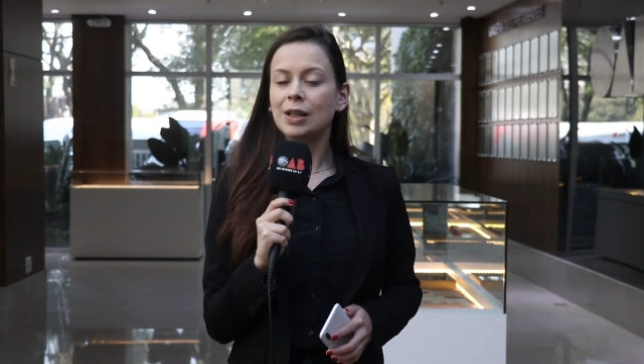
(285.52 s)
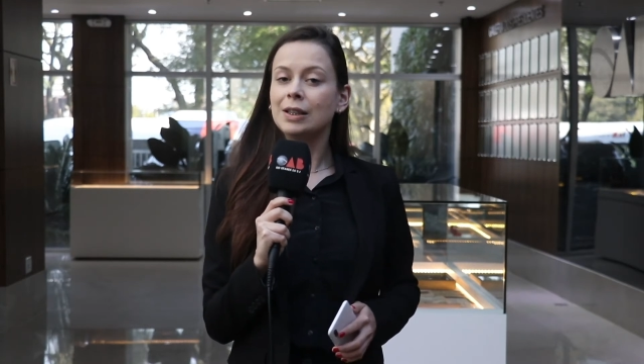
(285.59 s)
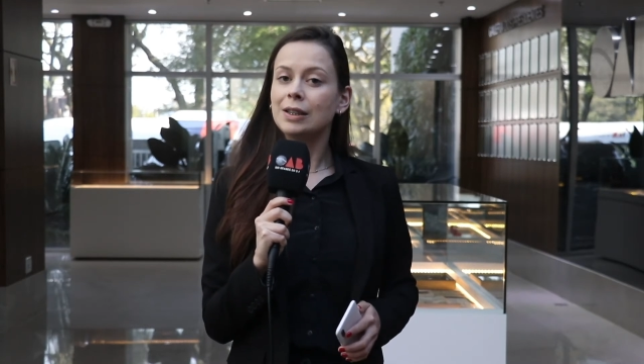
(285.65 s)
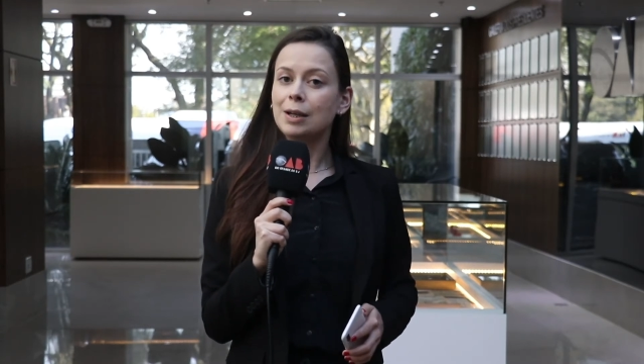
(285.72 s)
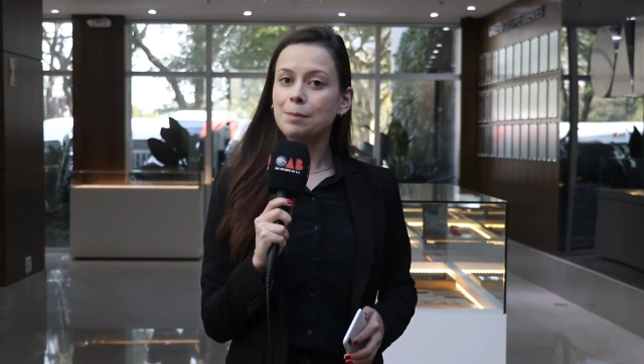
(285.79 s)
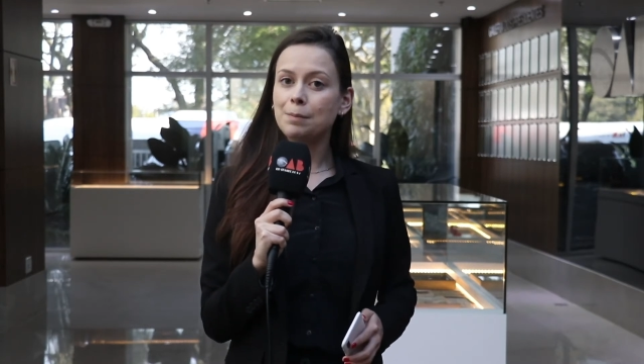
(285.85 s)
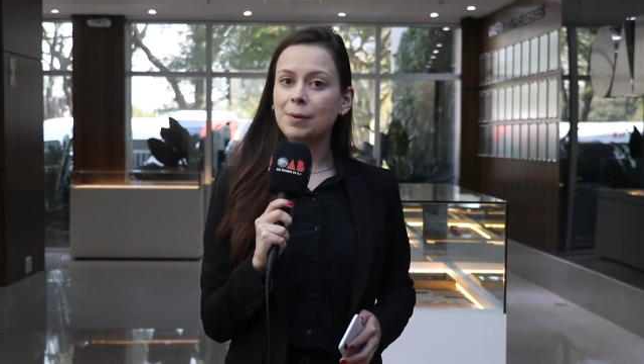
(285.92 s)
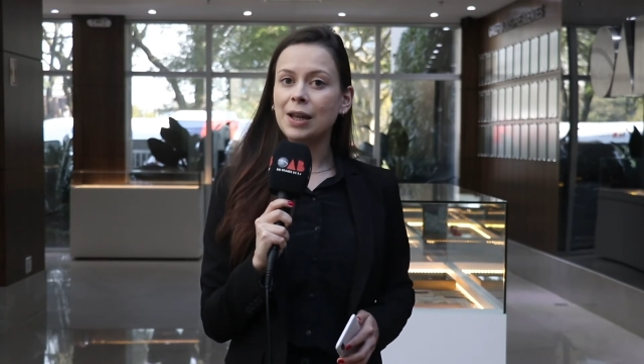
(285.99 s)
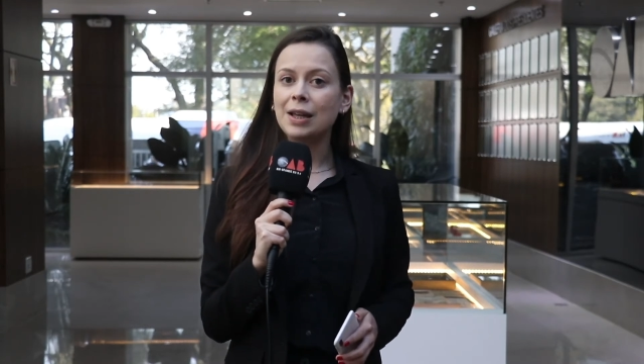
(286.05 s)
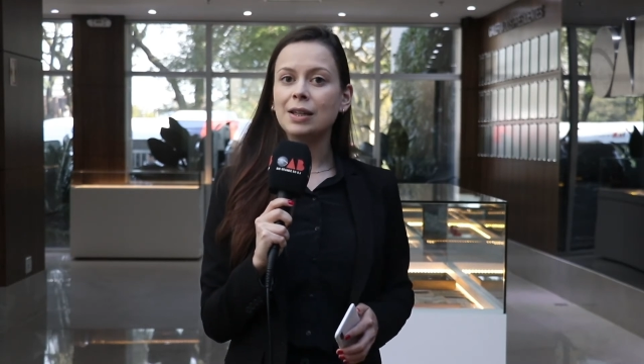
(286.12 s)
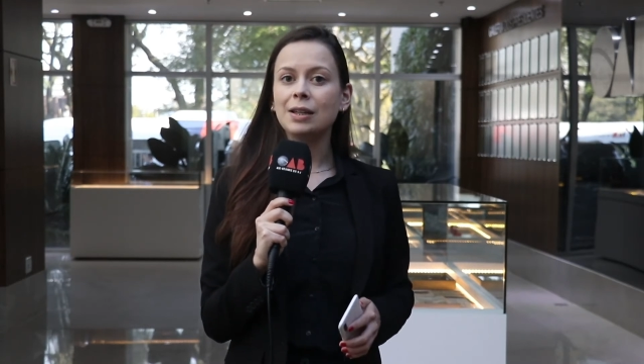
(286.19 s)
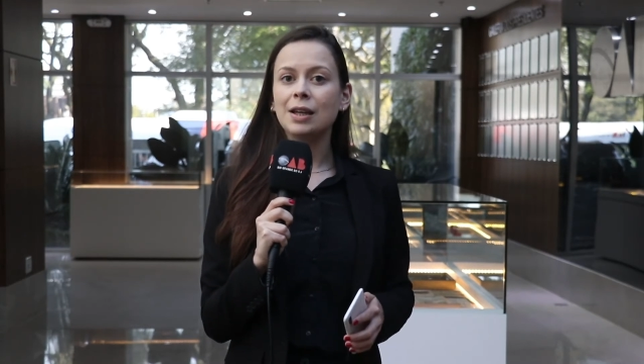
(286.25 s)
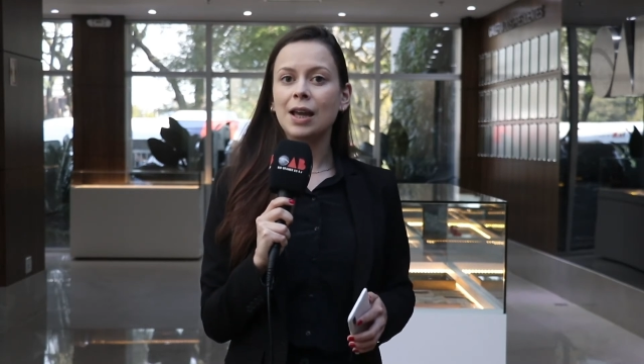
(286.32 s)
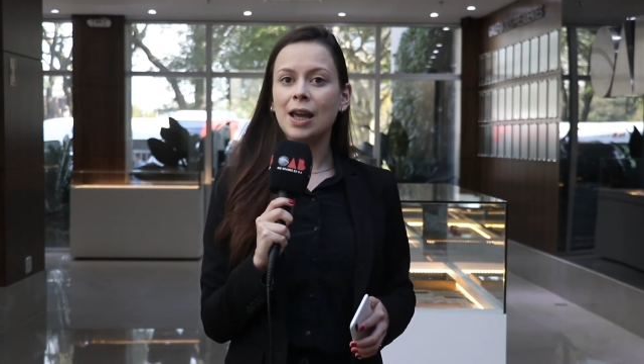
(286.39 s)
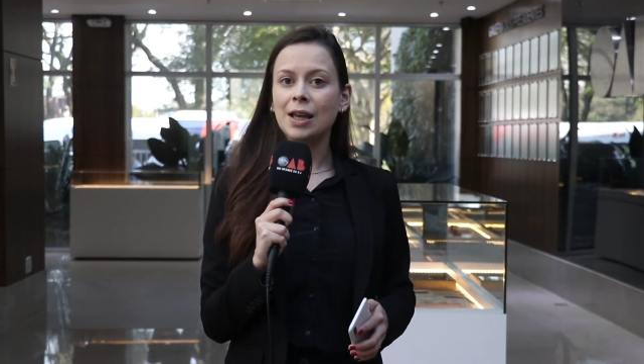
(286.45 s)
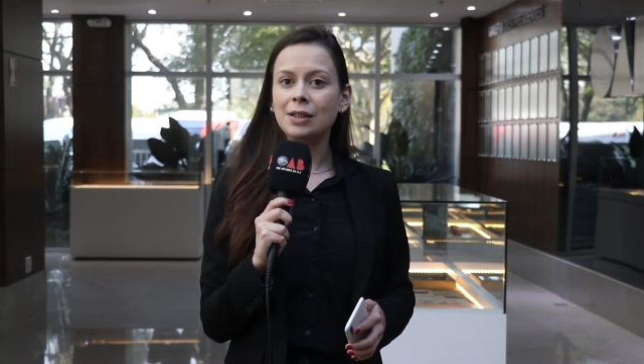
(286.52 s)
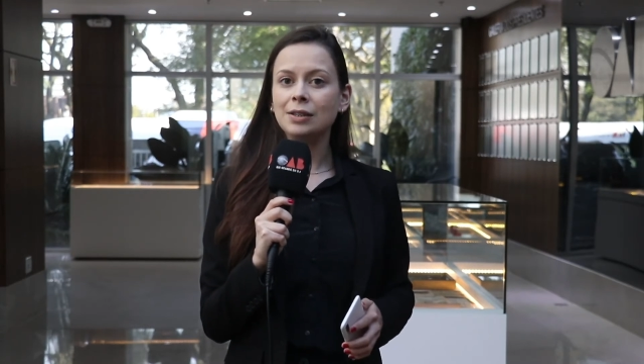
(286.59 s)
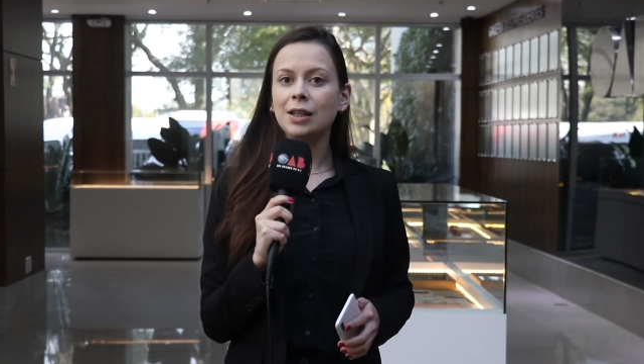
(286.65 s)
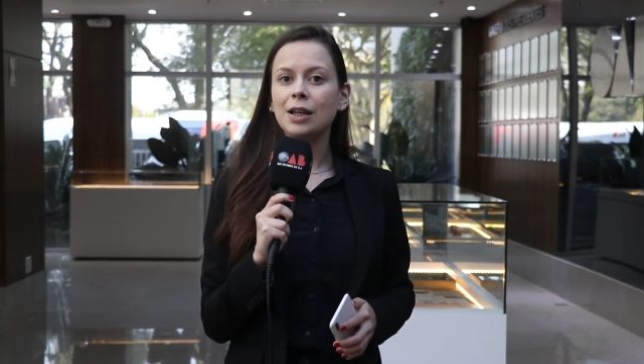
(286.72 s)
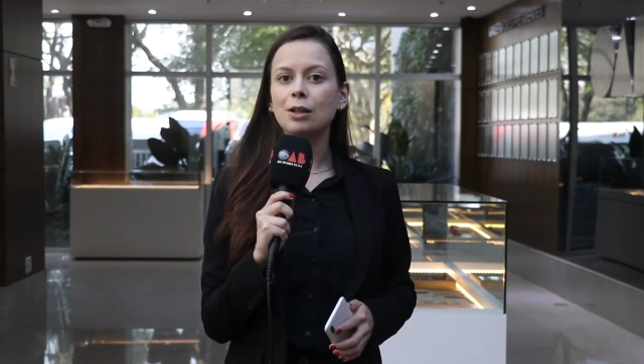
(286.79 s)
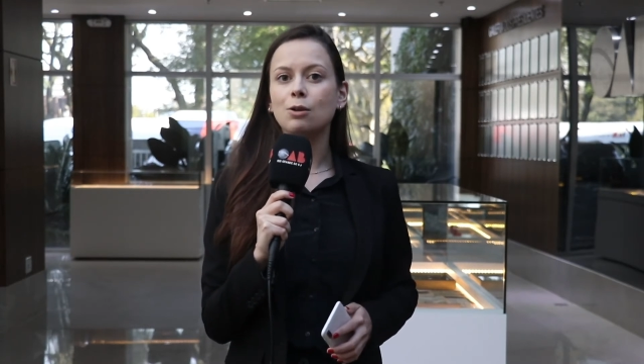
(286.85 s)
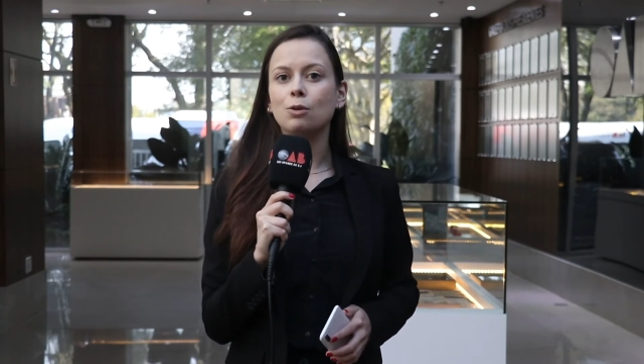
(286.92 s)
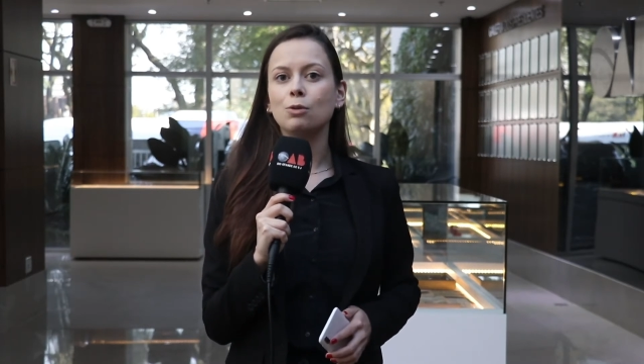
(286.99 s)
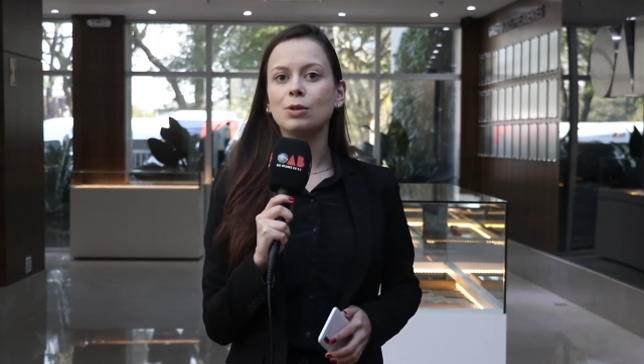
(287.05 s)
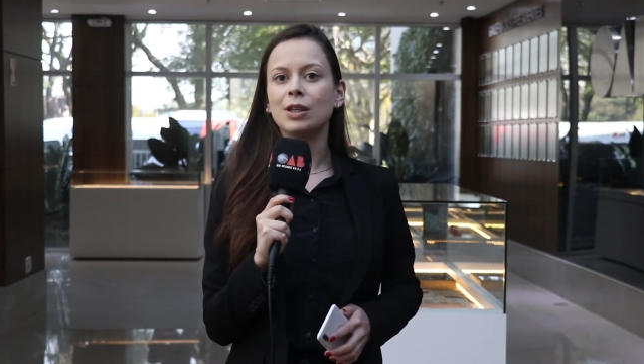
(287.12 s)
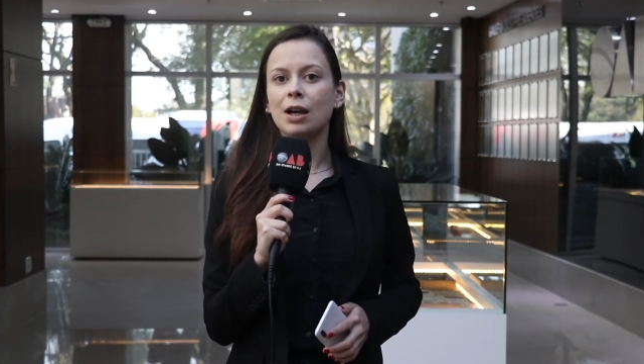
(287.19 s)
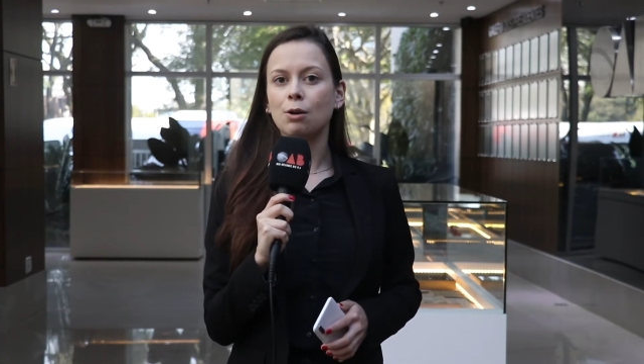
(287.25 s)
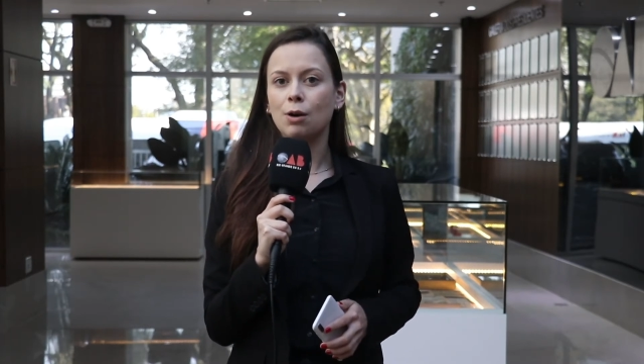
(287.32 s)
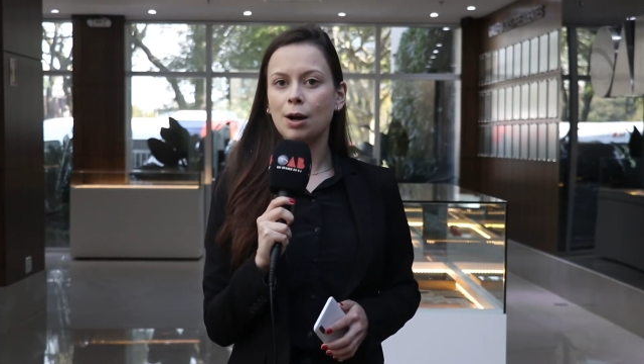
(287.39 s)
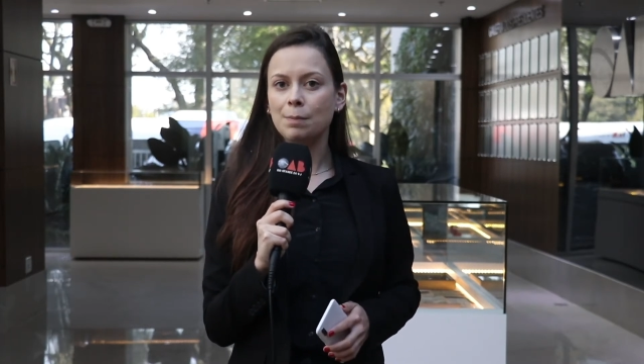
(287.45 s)
também reiterou
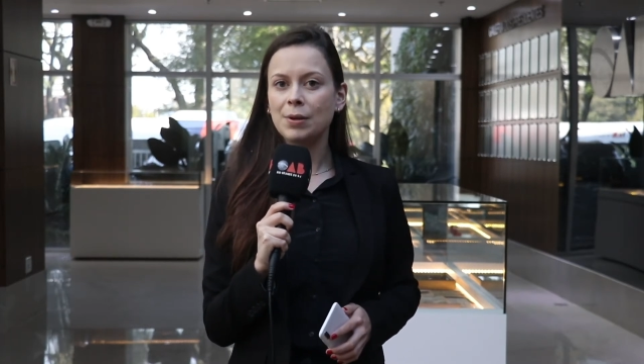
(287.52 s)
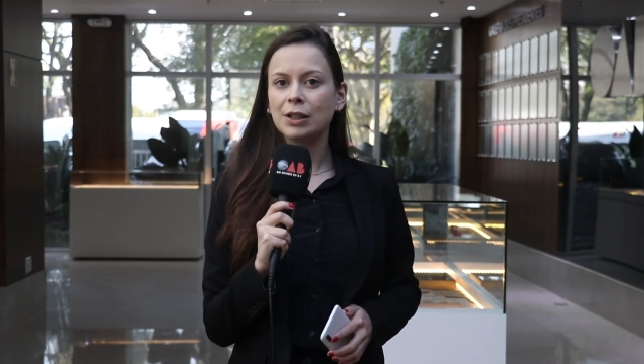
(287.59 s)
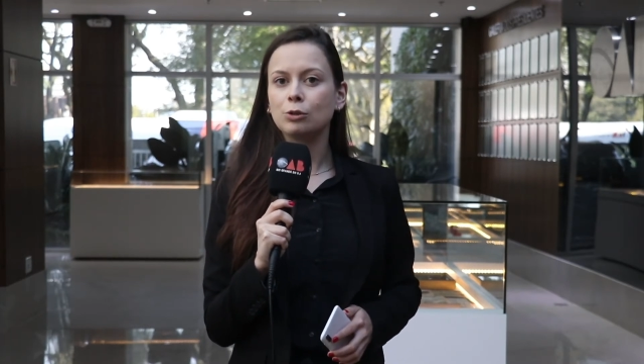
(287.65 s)
que a OAB